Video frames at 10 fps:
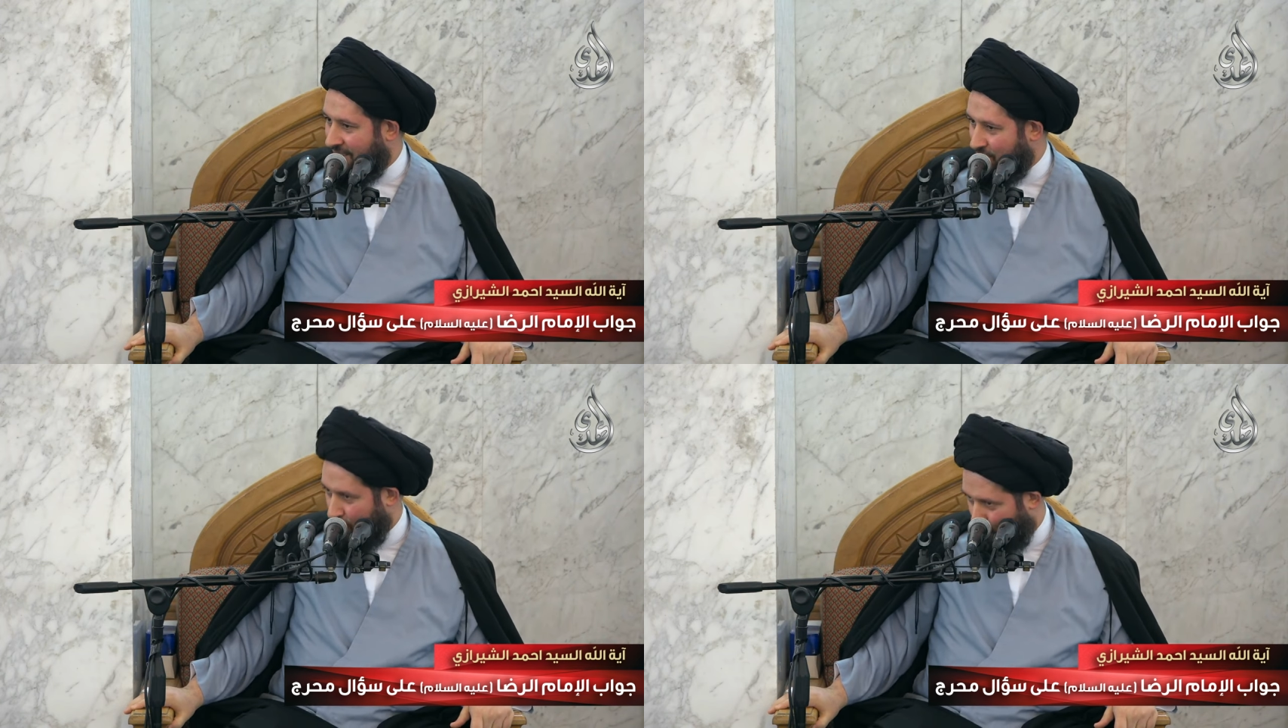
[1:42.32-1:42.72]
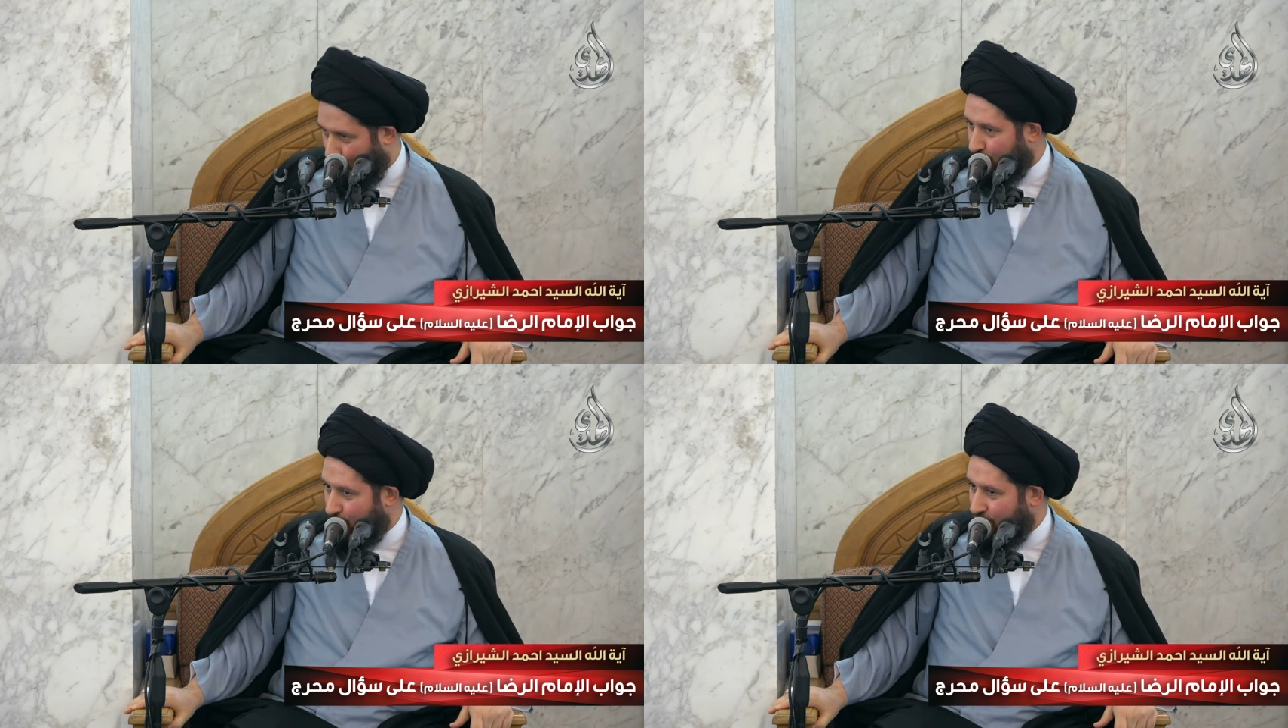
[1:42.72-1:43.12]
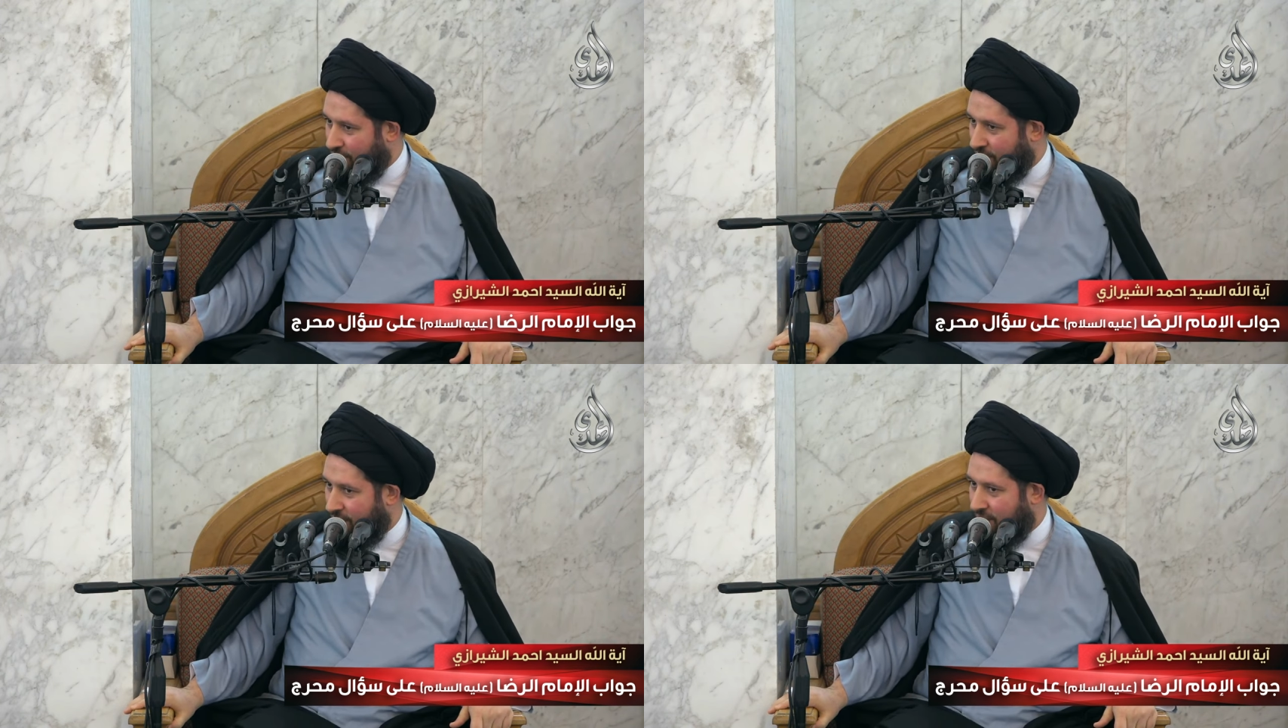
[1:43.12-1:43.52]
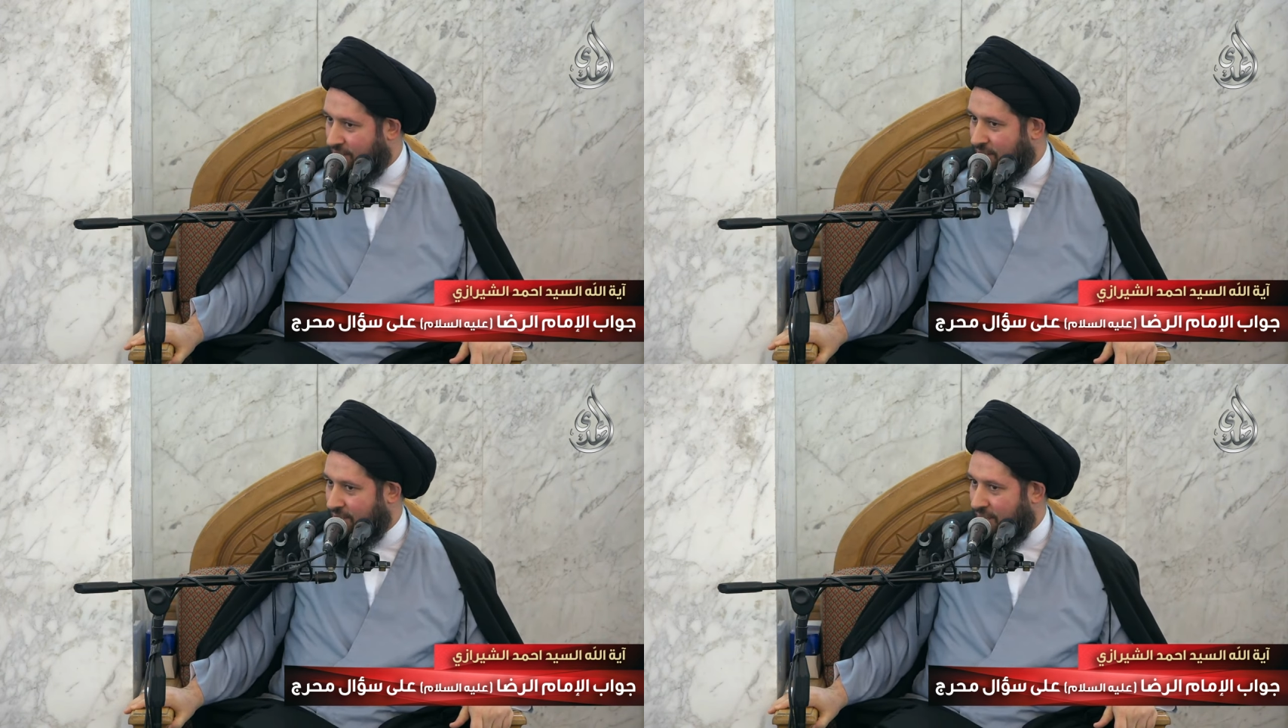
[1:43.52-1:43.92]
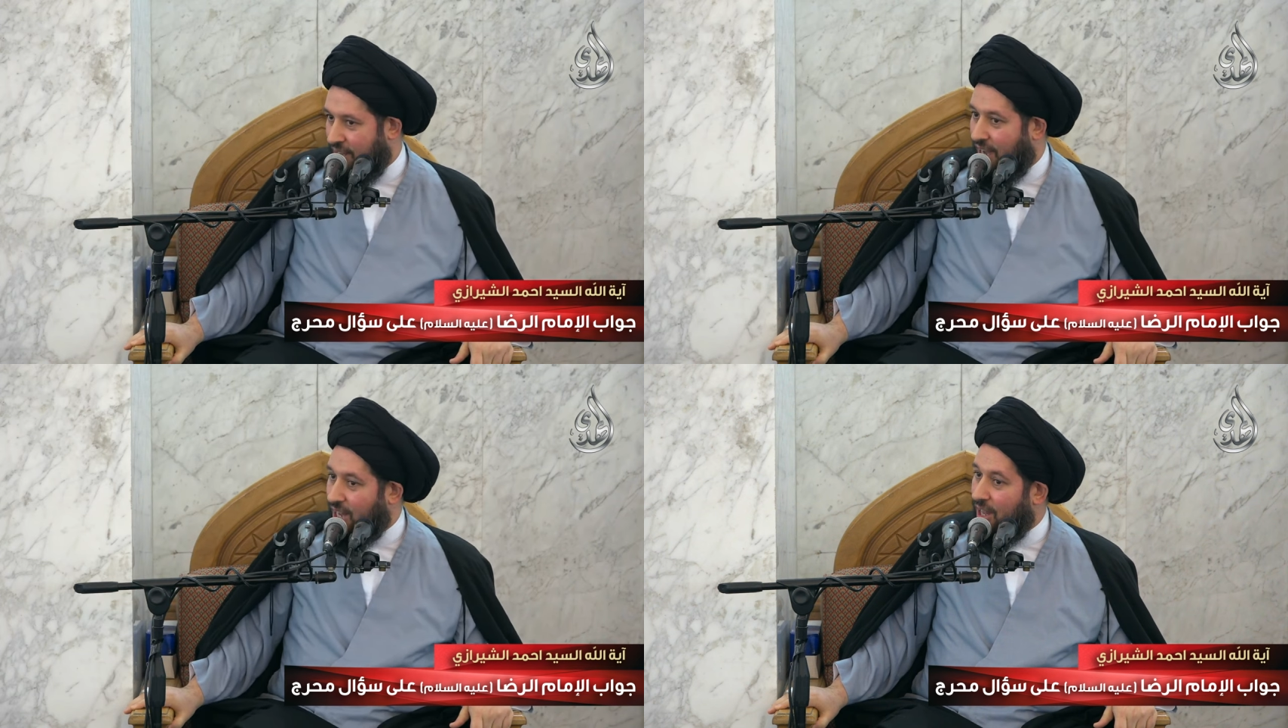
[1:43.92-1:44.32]
مجبورون
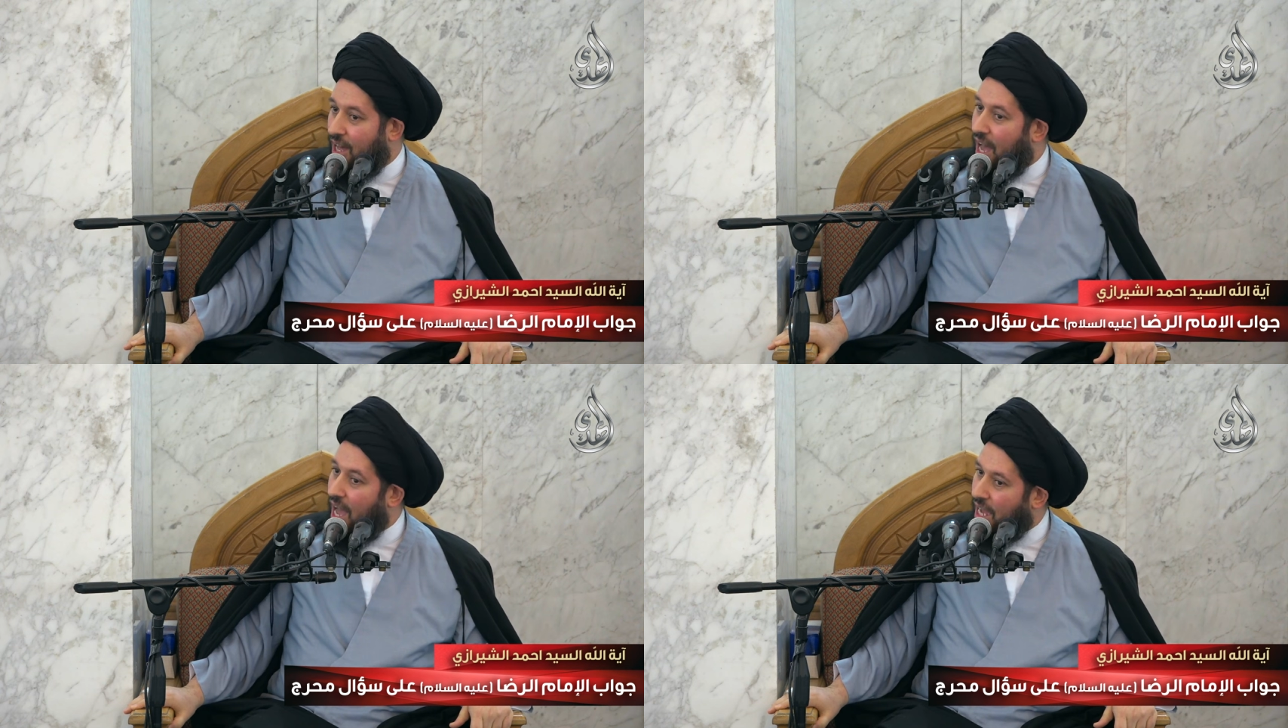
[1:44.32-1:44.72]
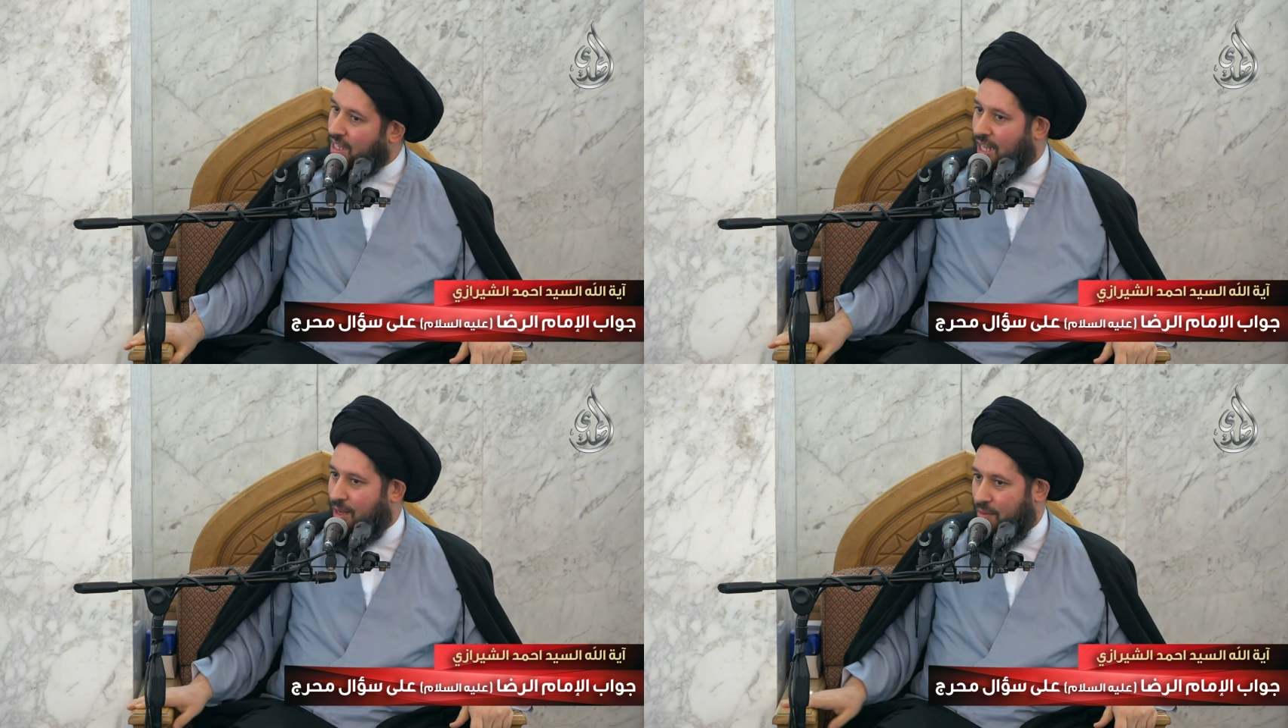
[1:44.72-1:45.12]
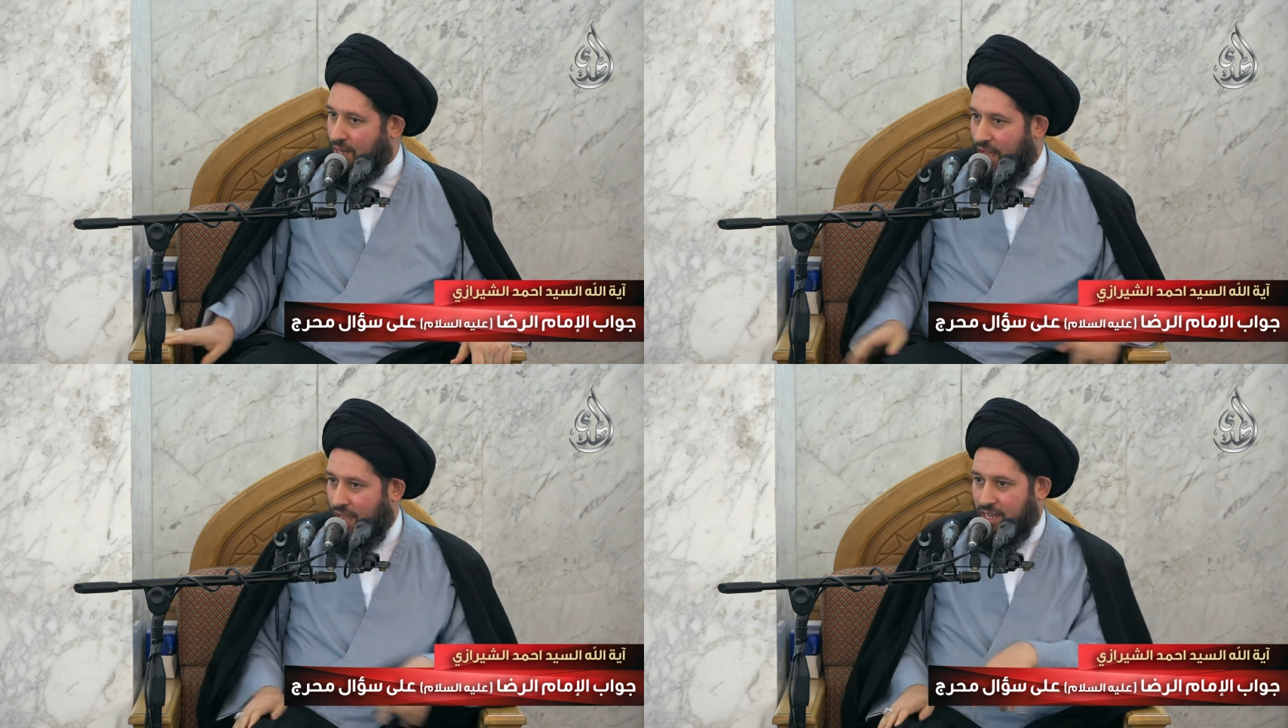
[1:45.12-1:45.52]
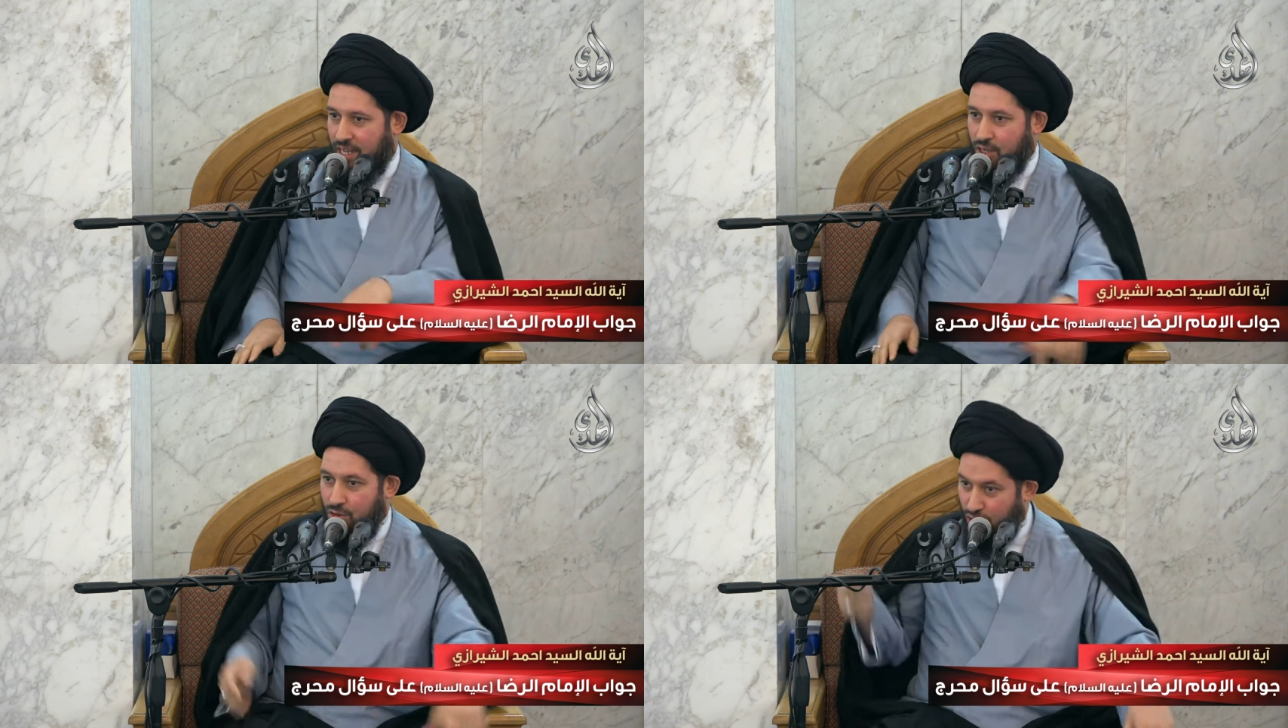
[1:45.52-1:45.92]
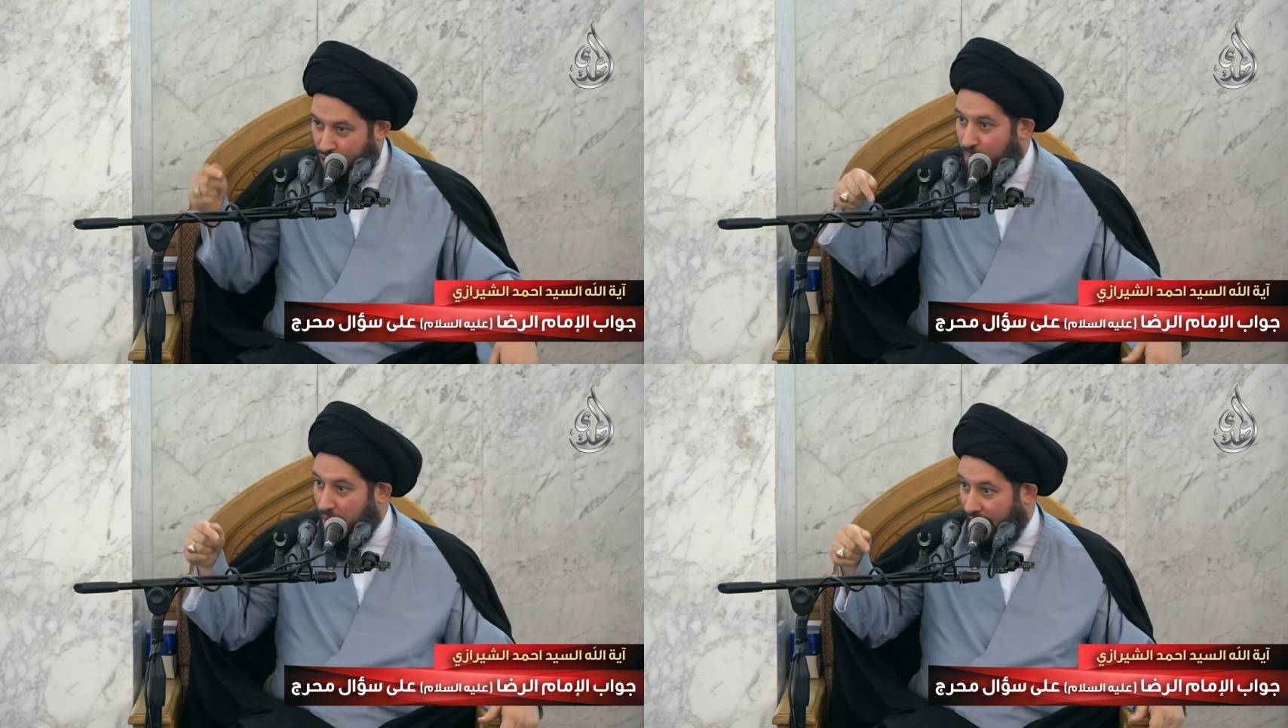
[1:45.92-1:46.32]
الله اعدل من ان
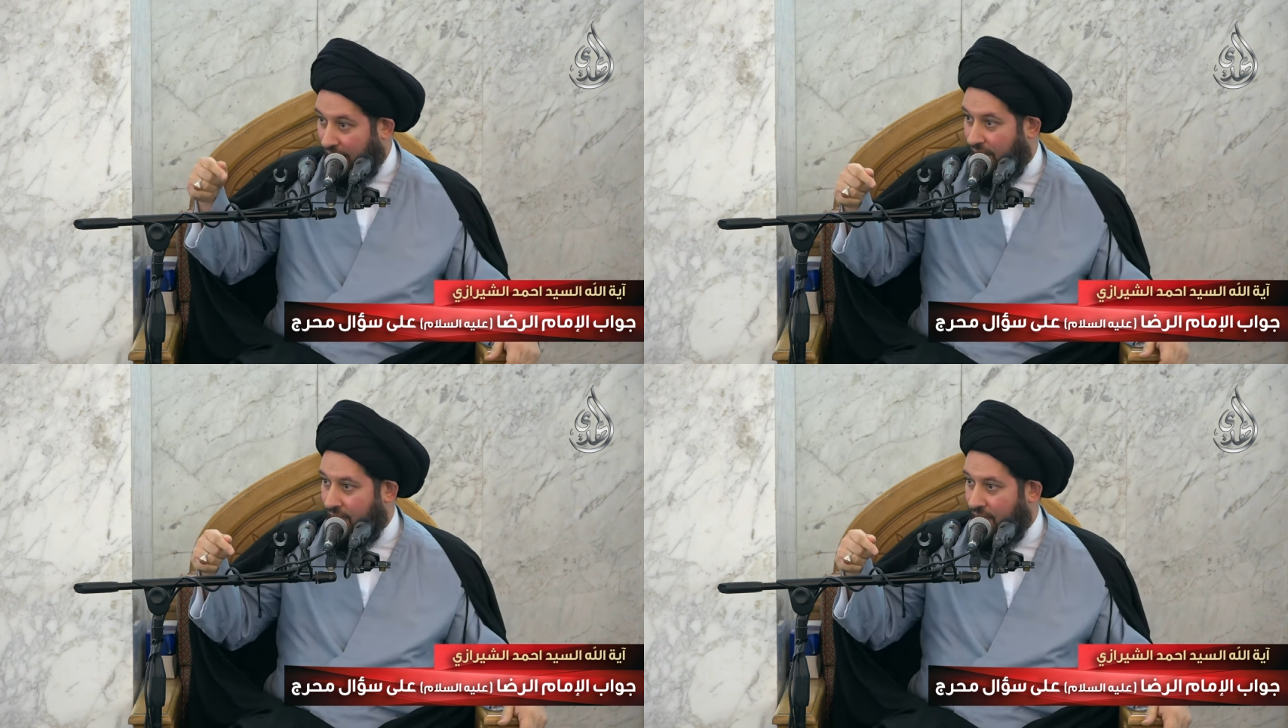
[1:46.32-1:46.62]
يجبر